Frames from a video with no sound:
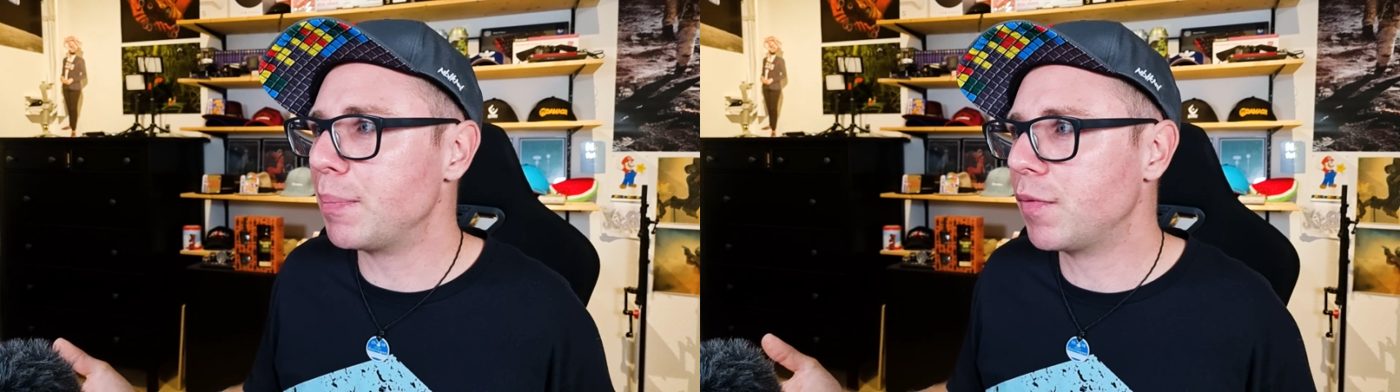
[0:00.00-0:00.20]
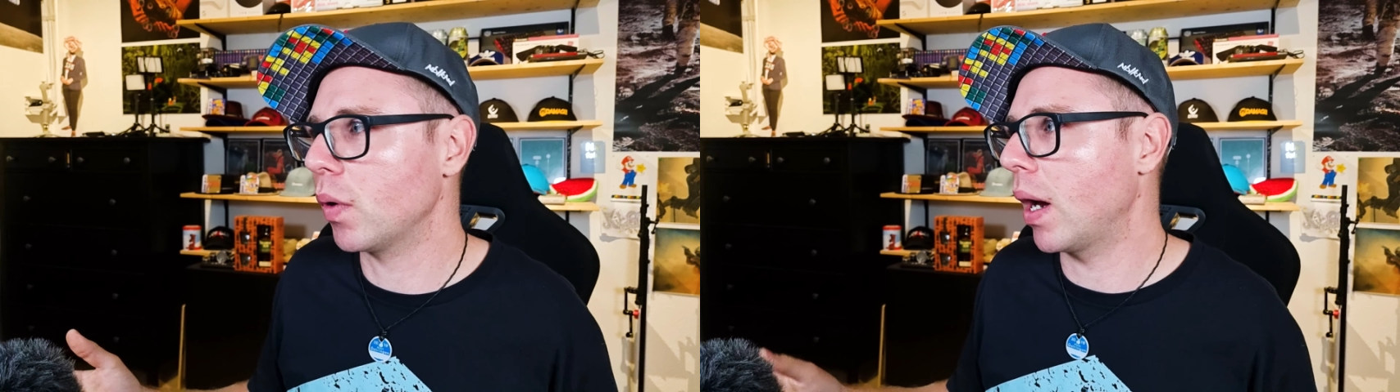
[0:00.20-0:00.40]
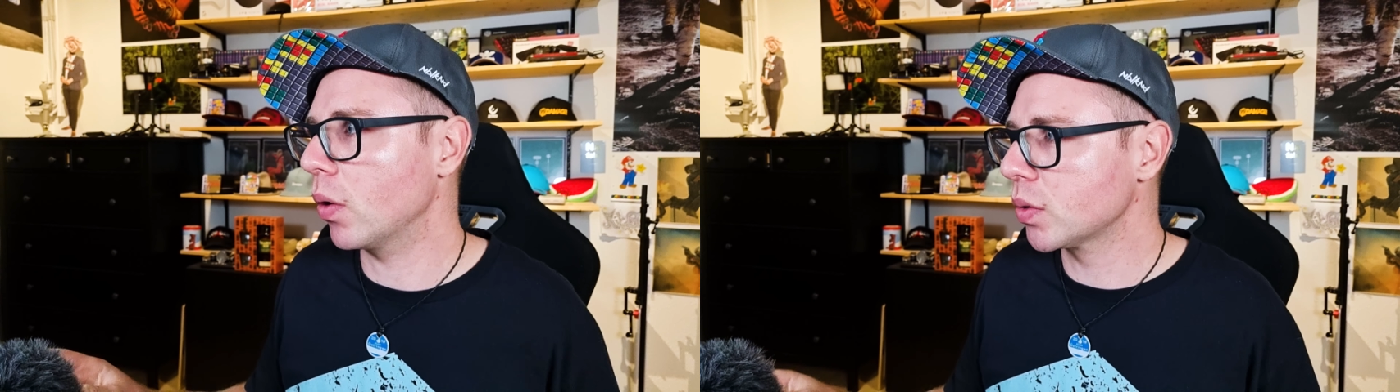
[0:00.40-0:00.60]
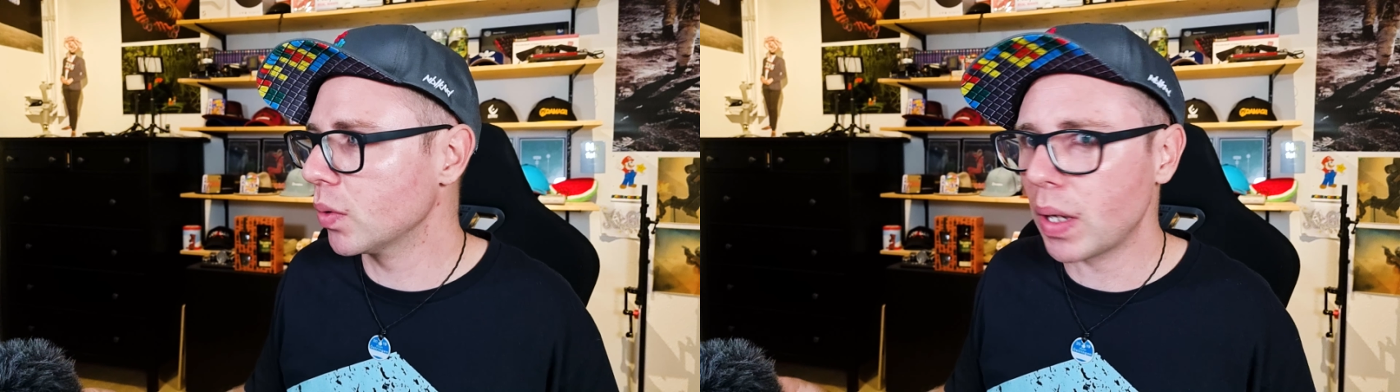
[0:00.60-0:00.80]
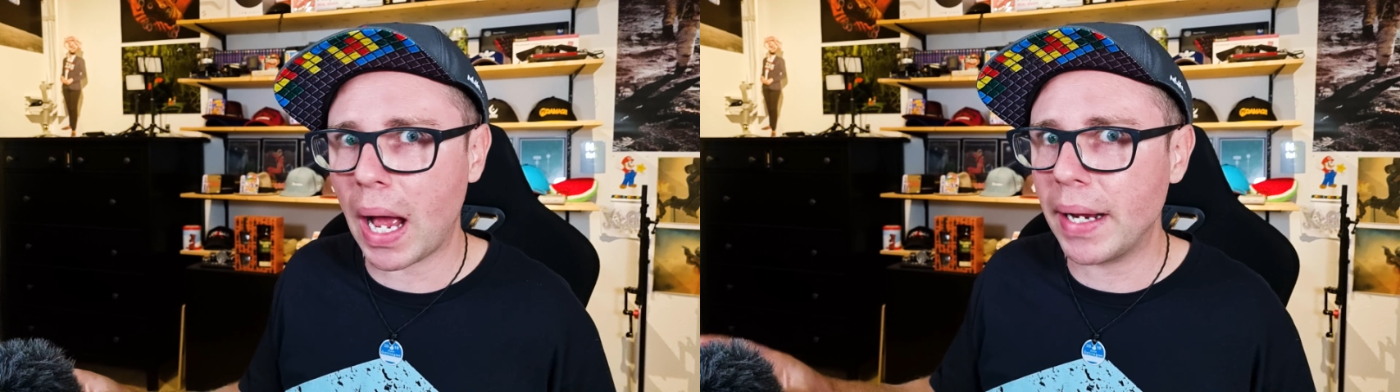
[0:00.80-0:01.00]
gibt wohl auch
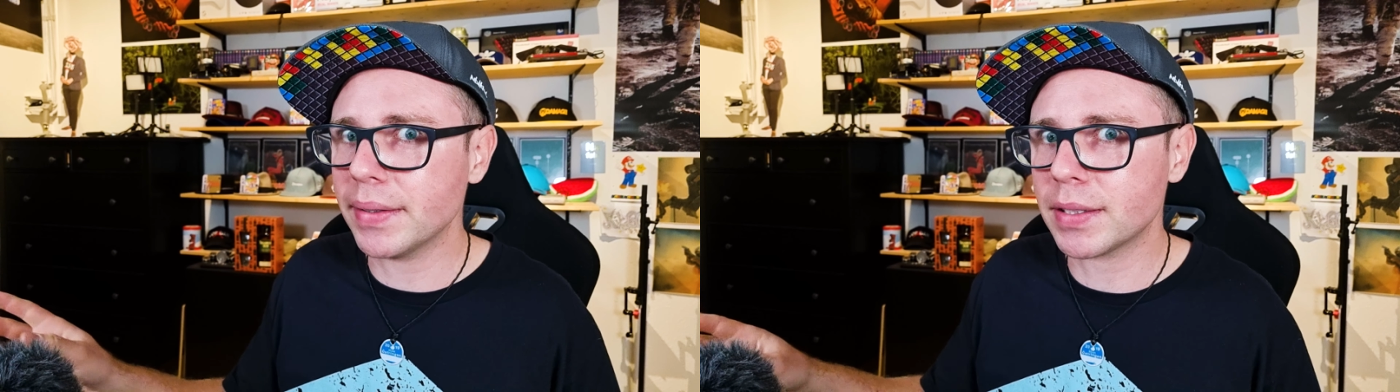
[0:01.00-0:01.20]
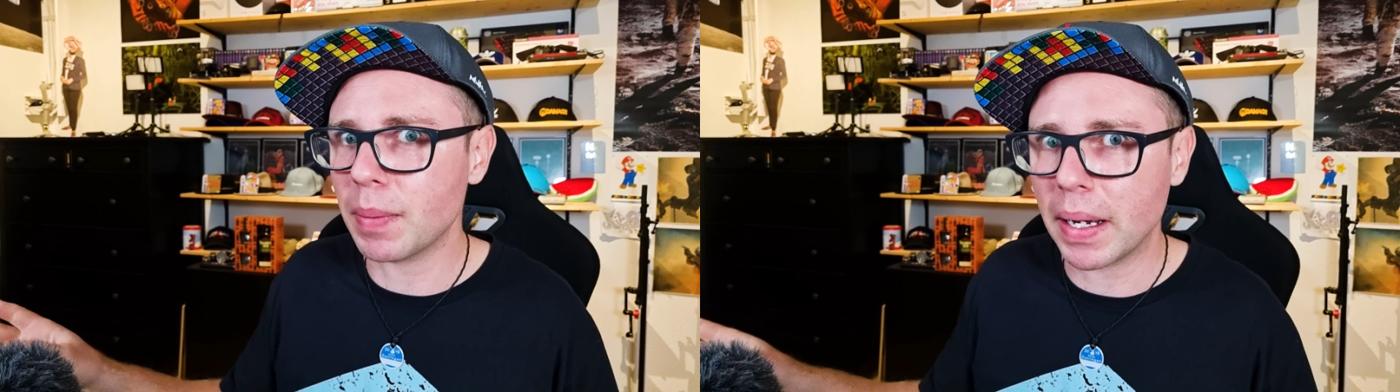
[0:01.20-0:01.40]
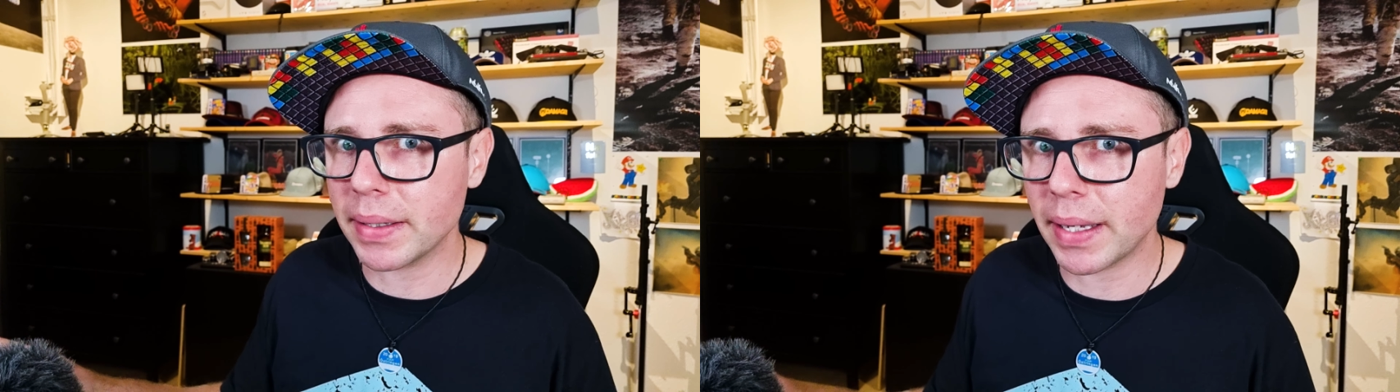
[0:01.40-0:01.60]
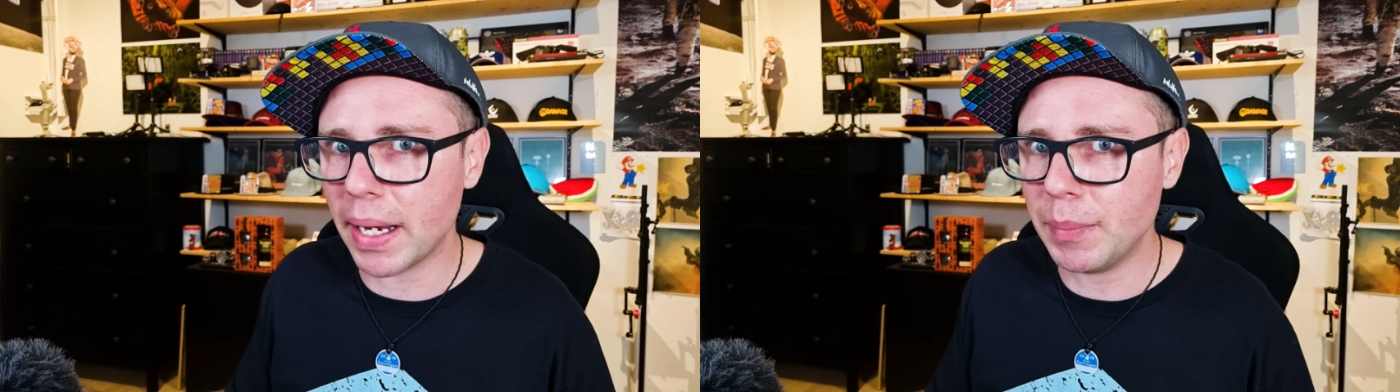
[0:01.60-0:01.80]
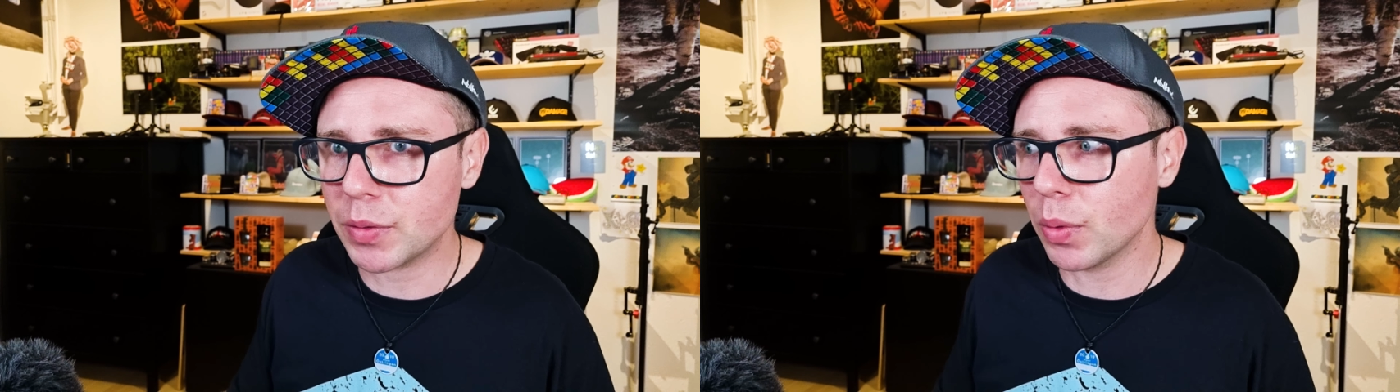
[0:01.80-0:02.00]
so ein, zwei
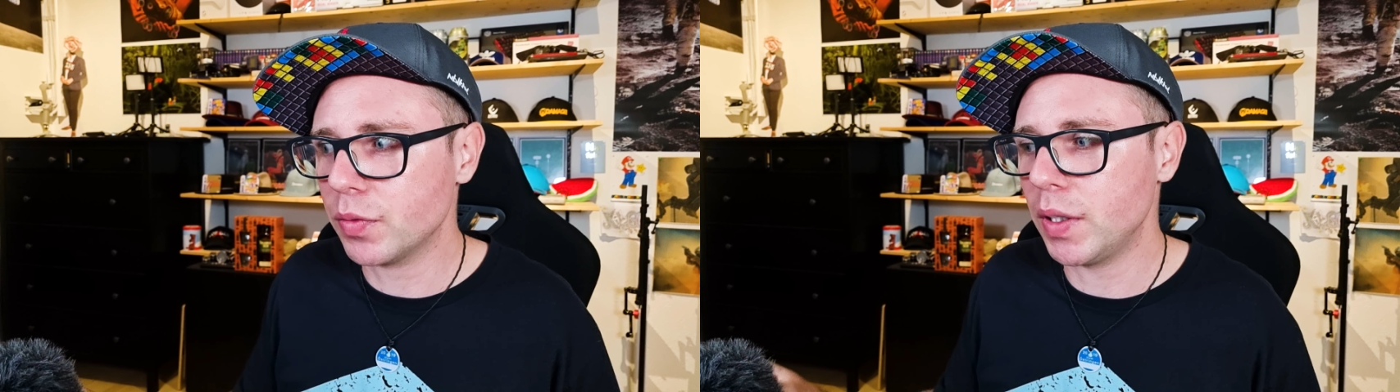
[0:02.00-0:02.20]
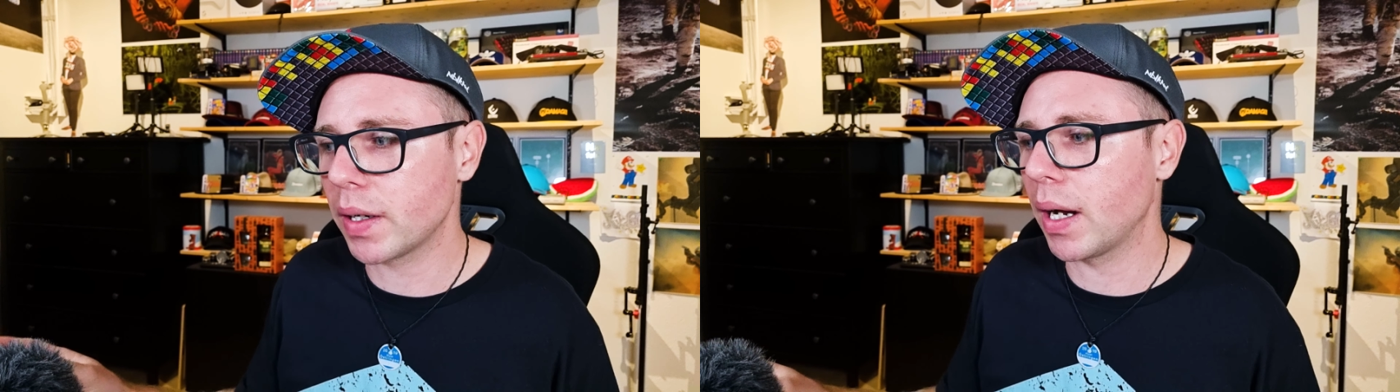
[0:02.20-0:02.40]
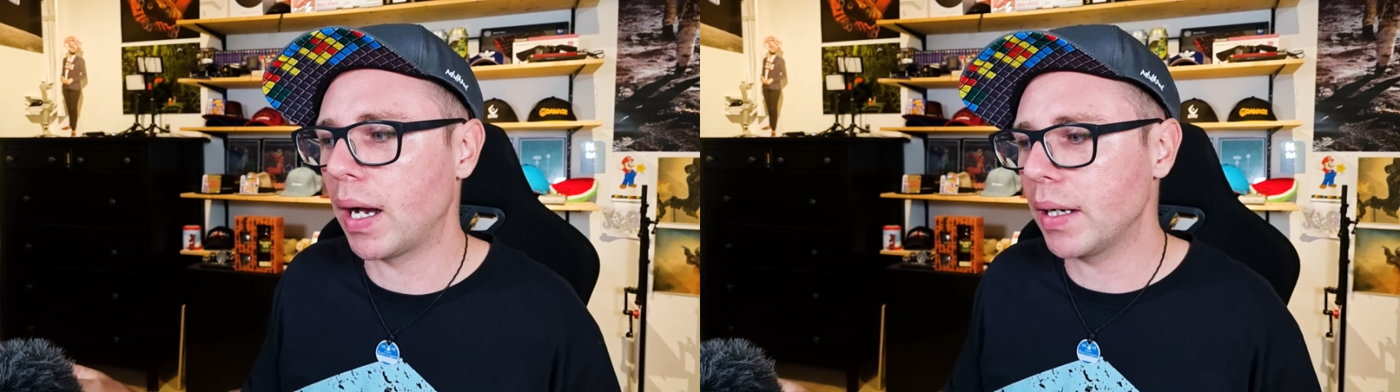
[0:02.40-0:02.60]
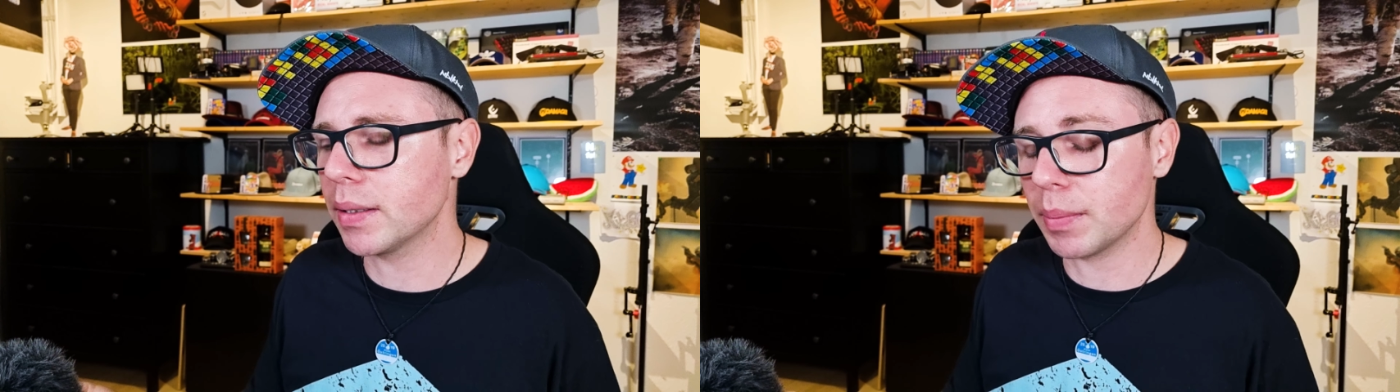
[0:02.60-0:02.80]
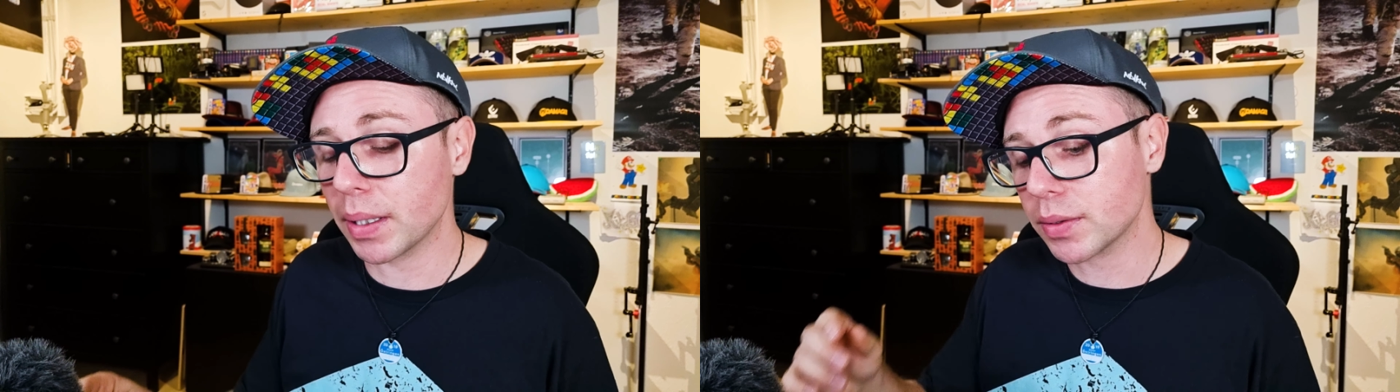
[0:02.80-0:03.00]
Games, wo 4K
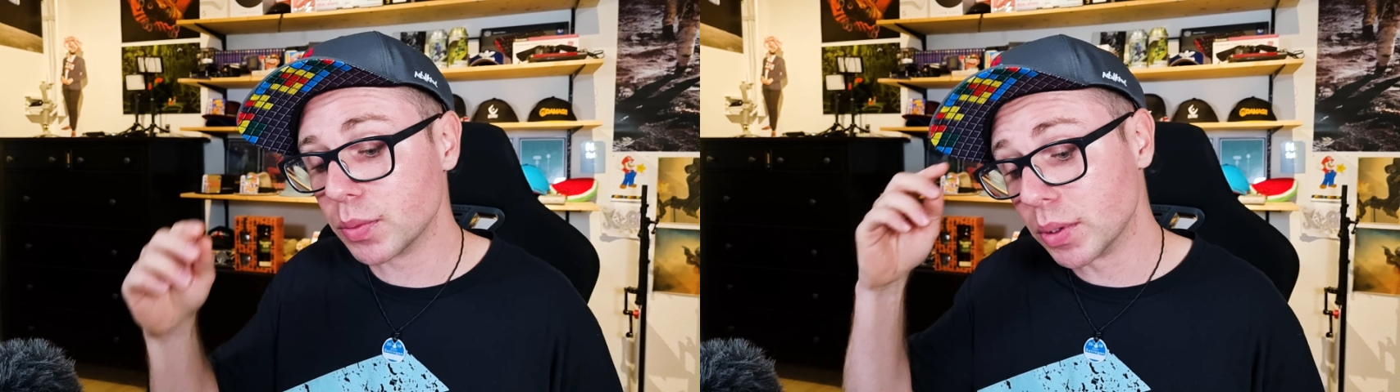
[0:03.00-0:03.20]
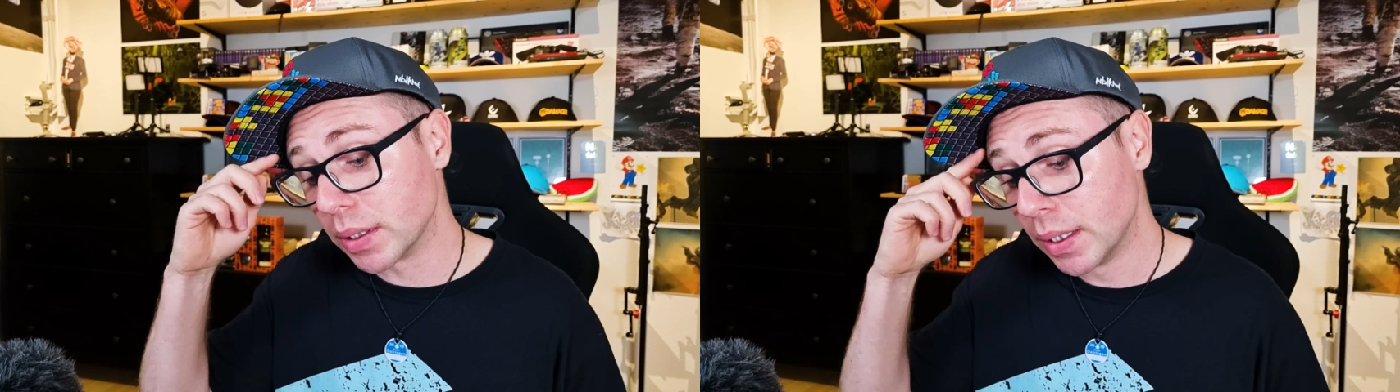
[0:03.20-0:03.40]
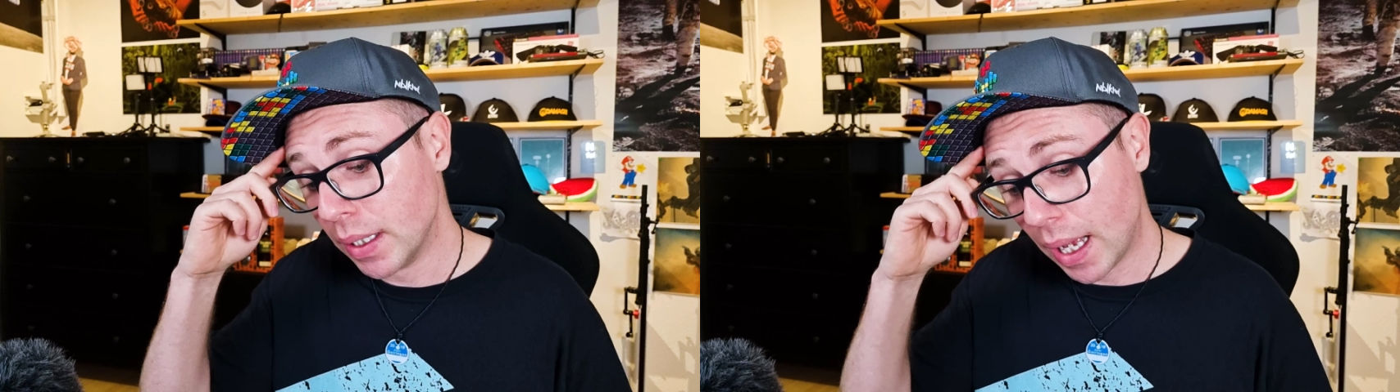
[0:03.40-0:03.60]
angemacht wurde.